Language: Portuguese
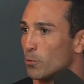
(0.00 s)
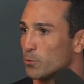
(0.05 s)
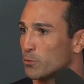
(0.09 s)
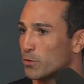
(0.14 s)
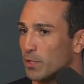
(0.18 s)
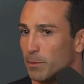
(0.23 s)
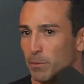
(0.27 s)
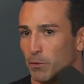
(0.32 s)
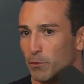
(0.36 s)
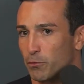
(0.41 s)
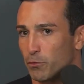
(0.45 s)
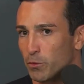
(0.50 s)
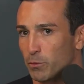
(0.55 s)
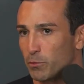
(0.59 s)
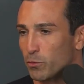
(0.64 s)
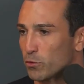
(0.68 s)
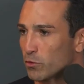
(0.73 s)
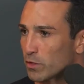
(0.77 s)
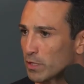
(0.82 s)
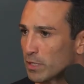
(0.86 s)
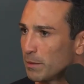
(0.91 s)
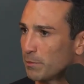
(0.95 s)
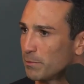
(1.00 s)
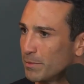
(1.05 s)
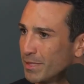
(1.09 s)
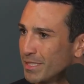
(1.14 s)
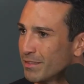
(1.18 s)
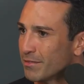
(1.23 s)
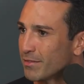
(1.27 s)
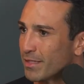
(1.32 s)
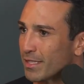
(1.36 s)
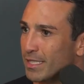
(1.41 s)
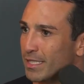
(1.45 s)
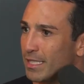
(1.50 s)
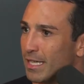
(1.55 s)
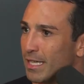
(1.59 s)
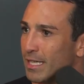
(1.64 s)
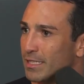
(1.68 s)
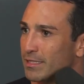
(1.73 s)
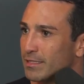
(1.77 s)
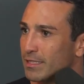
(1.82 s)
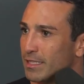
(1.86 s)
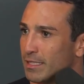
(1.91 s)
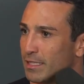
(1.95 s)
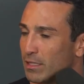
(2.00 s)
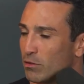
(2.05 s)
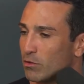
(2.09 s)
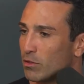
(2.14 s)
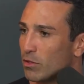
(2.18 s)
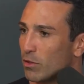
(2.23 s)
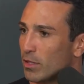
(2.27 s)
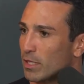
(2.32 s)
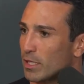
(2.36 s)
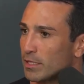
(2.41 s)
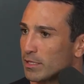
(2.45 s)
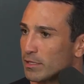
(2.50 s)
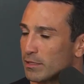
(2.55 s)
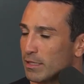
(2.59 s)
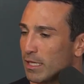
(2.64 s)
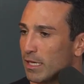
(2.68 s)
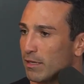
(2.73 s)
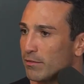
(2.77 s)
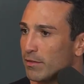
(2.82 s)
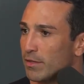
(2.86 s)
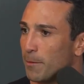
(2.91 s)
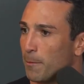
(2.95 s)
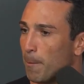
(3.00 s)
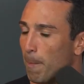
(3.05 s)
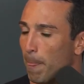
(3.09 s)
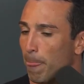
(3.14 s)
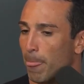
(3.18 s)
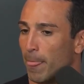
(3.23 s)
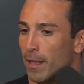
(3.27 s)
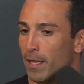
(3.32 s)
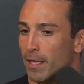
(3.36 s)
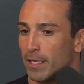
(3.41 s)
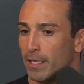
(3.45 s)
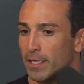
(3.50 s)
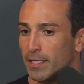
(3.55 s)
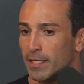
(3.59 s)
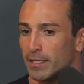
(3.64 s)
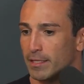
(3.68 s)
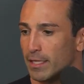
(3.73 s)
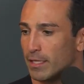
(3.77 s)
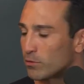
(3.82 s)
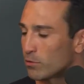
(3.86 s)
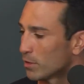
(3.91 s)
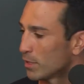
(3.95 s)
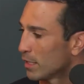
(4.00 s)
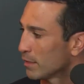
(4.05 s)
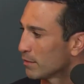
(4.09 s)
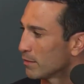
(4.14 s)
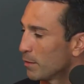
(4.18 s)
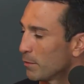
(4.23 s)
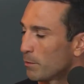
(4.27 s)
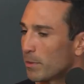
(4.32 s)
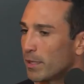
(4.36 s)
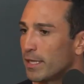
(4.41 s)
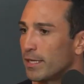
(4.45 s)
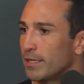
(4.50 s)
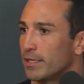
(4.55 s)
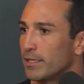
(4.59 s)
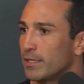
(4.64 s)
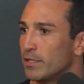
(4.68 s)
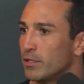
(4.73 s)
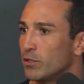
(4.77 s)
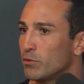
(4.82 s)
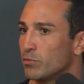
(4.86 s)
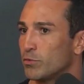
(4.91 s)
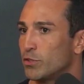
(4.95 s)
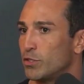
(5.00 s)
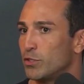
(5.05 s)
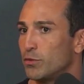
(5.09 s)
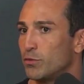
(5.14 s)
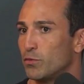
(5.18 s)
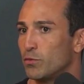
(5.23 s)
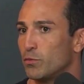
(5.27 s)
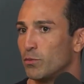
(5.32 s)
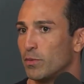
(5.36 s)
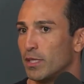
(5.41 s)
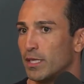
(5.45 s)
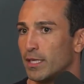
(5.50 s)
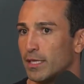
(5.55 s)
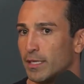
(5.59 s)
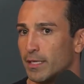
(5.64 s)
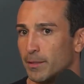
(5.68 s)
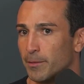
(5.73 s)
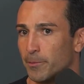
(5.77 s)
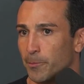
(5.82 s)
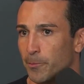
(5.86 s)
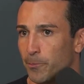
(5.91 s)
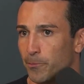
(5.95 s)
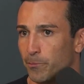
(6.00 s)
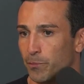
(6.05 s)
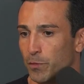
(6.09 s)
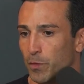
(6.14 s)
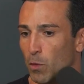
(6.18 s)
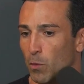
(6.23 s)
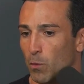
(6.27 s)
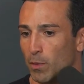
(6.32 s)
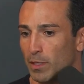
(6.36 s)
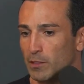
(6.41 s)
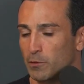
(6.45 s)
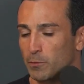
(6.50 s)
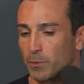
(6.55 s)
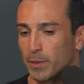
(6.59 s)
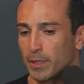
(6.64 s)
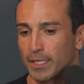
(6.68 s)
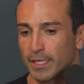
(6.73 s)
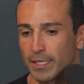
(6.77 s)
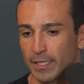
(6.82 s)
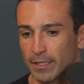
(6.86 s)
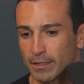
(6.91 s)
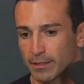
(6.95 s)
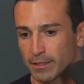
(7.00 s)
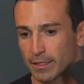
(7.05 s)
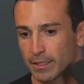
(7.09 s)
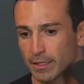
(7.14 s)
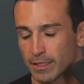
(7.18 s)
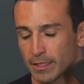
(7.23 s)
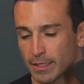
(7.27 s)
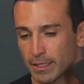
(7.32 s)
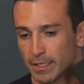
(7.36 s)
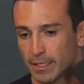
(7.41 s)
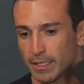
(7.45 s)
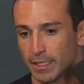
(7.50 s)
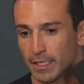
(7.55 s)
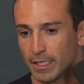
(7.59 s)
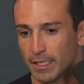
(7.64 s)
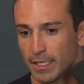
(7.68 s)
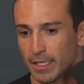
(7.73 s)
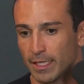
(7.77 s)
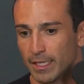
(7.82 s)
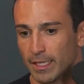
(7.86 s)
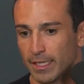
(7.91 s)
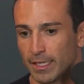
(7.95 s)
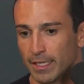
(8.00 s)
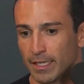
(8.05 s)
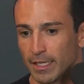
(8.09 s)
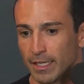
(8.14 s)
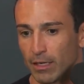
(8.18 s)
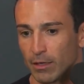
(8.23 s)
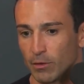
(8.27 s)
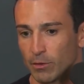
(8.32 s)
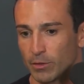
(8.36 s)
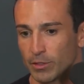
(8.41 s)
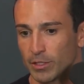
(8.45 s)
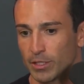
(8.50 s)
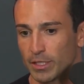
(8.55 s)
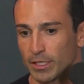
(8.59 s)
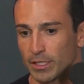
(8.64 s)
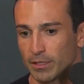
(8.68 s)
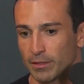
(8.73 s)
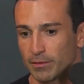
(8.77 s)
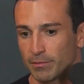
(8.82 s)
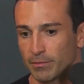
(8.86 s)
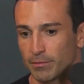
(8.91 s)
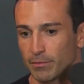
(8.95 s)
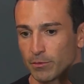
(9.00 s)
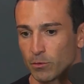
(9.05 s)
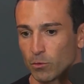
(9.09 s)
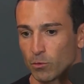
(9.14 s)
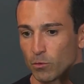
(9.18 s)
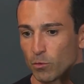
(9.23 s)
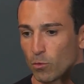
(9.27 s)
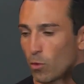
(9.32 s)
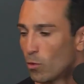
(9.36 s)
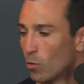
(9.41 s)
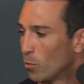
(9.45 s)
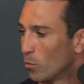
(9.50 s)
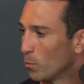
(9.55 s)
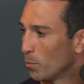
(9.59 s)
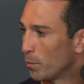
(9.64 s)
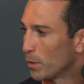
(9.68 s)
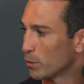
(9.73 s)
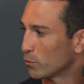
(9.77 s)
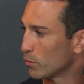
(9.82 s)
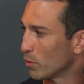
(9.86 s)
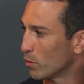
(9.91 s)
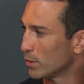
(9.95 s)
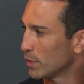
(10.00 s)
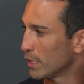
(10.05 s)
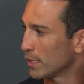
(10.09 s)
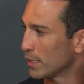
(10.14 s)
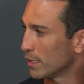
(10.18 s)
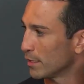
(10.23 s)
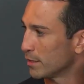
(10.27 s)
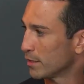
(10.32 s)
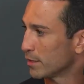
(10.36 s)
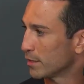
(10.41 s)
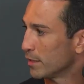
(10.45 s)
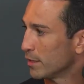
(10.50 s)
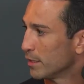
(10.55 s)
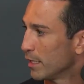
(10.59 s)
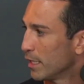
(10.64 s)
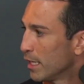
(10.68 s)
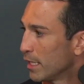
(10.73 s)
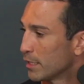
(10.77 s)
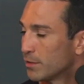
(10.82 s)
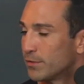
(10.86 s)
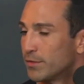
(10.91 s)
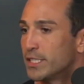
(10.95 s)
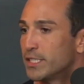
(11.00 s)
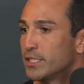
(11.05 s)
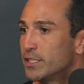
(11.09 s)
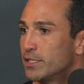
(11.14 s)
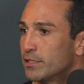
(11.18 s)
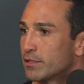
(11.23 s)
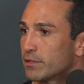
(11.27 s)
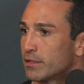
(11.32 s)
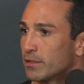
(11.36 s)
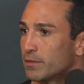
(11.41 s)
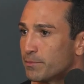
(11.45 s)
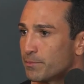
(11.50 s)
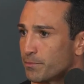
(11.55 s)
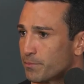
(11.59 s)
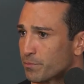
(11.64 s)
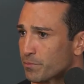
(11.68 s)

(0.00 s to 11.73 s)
sempre fui em busca da minha verdade, daquilo que eu acreditava. E dentro da Assembleia eu tive uma uma experiência é, onde com o pessoal da igreja adventista.